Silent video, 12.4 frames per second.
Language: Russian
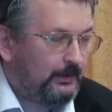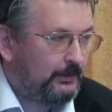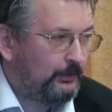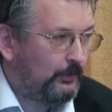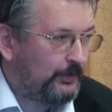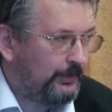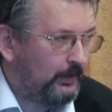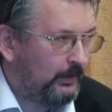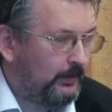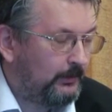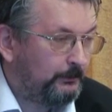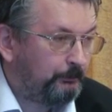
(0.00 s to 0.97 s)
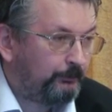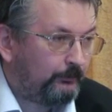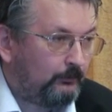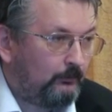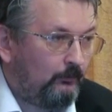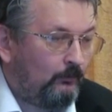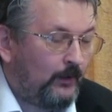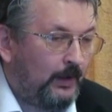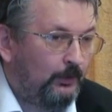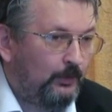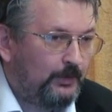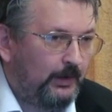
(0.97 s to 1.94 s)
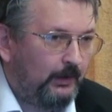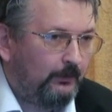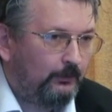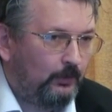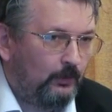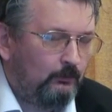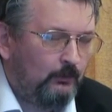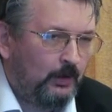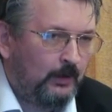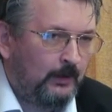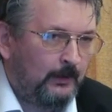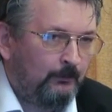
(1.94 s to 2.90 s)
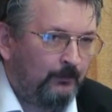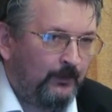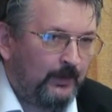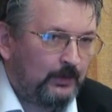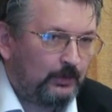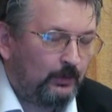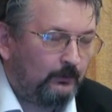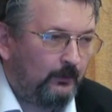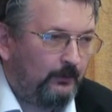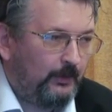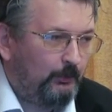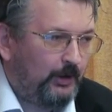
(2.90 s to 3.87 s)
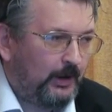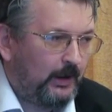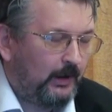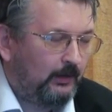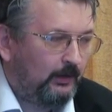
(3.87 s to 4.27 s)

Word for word: источниках. Но дело в том, что во времена